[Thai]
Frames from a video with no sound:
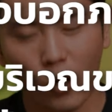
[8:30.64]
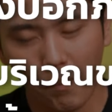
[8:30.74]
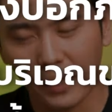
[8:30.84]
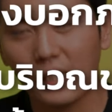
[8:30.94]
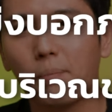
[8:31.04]

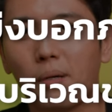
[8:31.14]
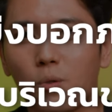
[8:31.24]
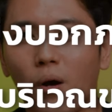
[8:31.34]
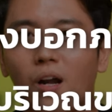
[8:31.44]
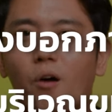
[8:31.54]
โดยปกติ
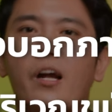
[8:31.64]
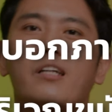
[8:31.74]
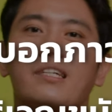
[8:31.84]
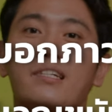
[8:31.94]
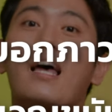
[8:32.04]
ปัสสาวะของเรา
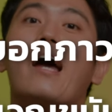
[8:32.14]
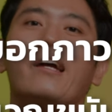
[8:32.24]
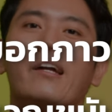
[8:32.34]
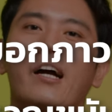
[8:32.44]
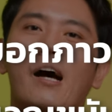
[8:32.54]
เนี่ยจะใส
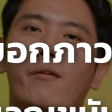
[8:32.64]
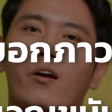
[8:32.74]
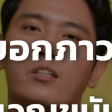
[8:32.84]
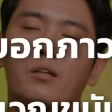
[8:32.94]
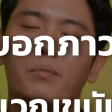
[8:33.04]
นะครับ
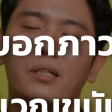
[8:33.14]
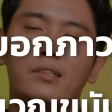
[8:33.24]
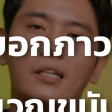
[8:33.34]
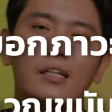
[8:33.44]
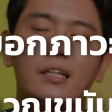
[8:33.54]
แล้วก็จะ
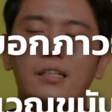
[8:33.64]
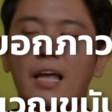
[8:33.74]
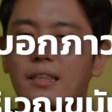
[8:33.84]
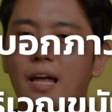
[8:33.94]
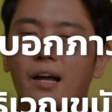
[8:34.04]
มีสี
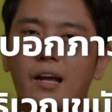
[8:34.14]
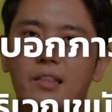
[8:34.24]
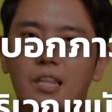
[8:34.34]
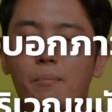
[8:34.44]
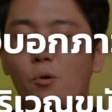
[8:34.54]
ที่แตกต่าง
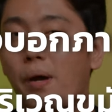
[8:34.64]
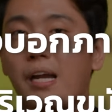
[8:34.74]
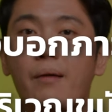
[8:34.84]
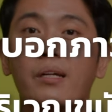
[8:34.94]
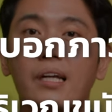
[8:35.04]
กันตามปริ
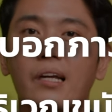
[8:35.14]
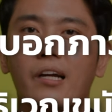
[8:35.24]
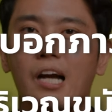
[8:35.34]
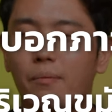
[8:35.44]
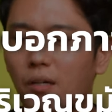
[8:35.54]
มาณน้ำที่
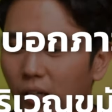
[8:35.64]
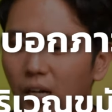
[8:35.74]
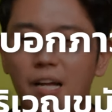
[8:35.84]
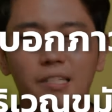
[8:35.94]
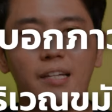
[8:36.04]
กินนะครับก็
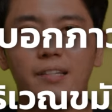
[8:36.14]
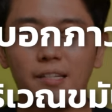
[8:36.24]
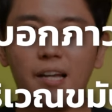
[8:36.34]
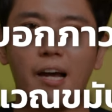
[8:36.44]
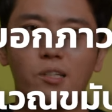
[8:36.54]
คือจาก
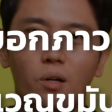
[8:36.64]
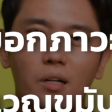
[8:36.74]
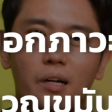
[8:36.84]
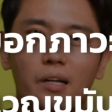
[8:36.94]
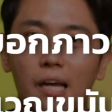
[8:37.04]
ใสๆจ
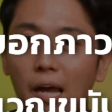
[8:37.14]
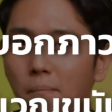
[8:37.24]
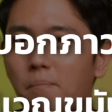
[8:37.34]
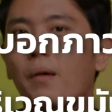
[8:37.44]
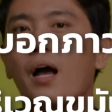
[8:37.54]
นเหลือง
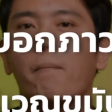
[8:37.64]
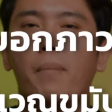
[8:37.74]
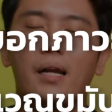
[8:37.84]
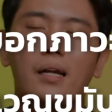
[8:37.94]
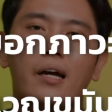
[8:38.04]
เข้ม
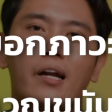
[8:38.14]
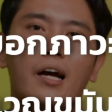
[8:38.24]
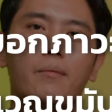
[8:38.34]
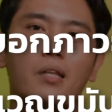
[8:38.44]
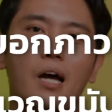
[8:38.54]
ไปเรื่อ
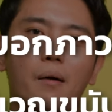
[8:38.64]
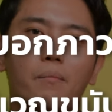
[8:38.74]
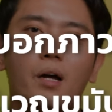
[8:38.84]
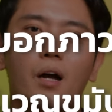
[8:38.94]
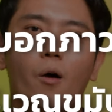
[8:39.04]
ยๆนะครับ
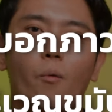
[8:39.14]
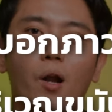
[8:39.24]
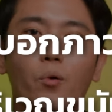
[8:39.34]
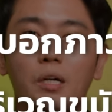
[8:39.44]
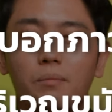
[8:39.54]
ตาม
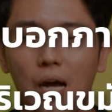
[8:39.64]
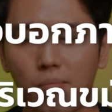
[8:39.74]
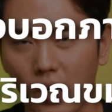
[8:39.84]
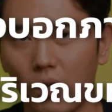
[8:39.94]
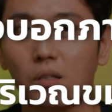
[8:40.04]
ว่าเราดื่ม
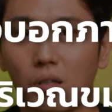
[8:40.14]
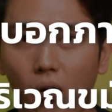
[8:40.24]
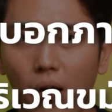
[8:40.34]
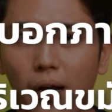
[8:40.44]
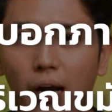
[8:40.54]
น้ำเยอะหรื
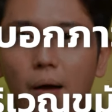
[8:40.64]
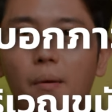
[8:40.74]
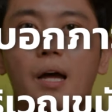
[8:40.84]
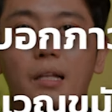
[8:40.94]
อน้อยนะครับ